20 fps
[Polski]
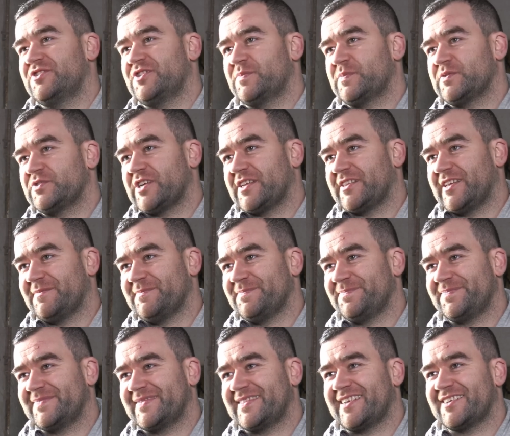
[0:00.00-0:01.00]
nie posiadam.
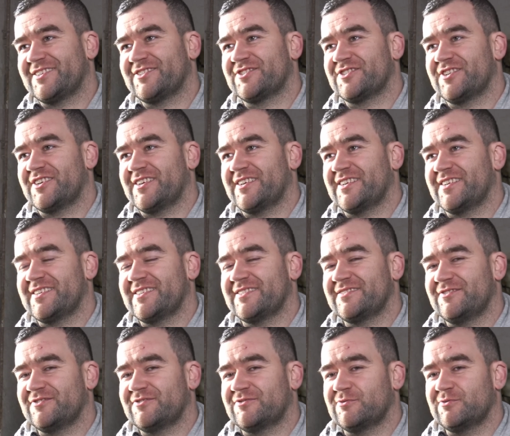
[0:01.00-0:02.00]
Także
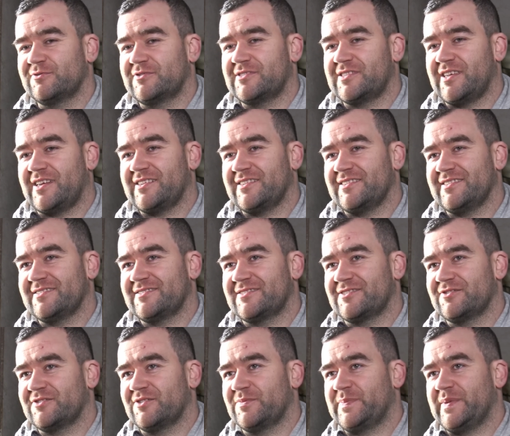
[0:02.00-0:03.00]
no tutaj
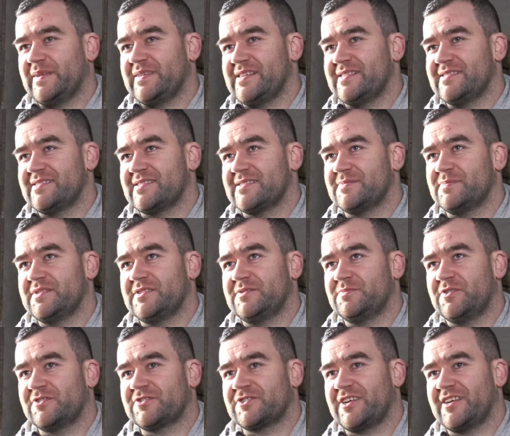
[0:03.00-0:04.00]
co do pieniędzy być
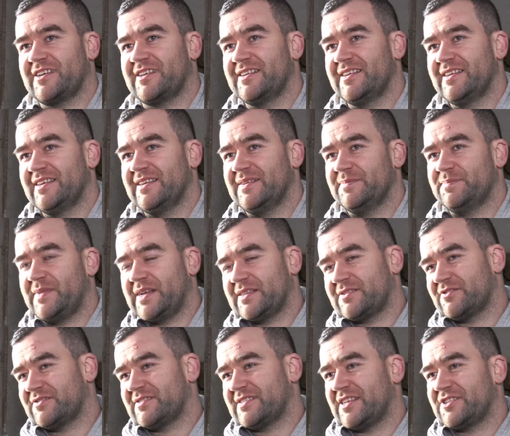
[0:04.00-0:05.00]
może ma
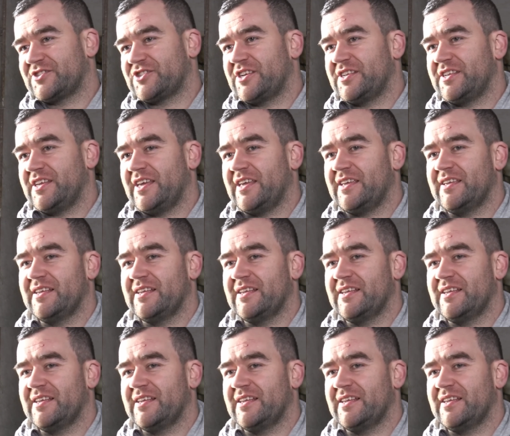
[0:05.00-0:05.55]
to znaczenie,